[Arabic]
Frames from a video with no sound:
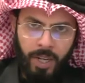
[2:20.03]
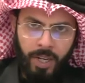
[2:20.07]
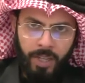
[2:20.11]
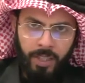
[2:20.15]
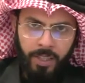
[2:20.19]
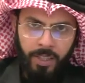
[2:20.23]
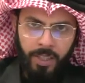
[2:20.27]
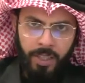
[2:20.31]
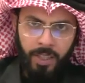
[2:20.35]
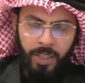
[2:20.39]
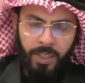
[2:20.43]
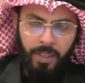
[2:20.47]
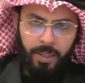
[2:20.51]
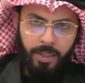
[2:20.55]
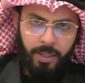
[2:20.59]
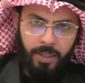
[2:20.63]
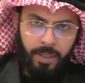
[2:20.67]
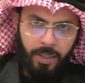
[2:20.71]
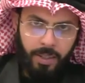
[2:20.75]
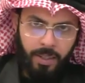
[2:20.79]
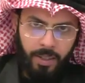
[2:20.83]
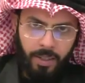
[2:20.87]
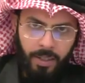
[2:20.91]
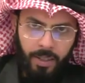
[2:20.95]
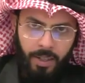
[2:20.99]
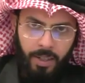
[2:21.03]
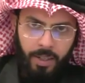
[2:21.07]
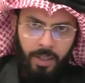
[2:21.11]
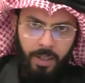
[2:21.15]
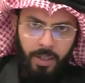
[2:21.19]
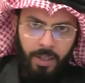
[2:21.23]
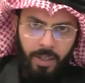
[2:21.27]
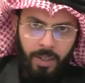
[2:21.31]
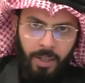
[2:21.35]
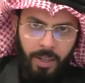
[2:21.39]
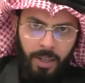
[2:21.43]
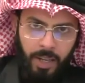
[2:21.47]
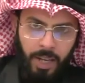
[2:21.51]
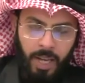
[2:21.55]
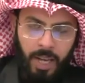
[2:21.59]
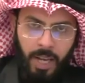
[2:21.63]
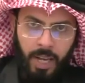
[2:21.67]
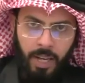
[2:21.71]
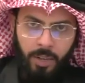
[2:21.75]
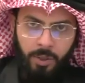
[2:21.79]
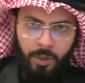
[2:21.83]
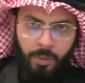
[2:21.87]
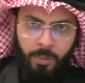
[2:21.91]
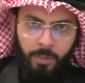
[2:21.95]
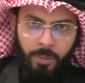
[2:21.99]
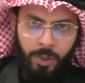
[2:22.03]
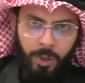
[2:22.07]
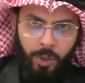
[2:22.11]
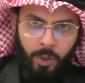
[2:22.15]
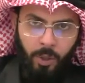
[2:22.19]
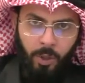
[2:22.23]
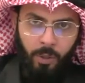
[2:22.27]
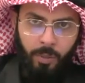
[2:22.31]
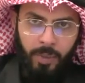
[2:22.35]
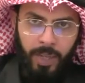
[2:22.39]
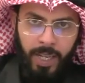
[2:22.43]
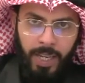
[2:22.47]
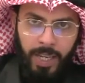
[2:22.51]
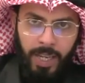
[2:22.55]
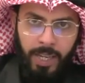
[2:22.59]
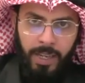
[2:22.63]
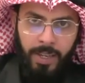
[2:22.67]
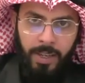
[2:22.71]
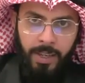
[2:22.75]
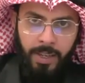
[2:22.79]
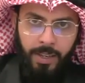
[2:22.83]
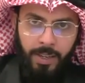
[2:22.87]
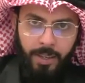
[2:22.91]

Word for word: رد احد منكم عليه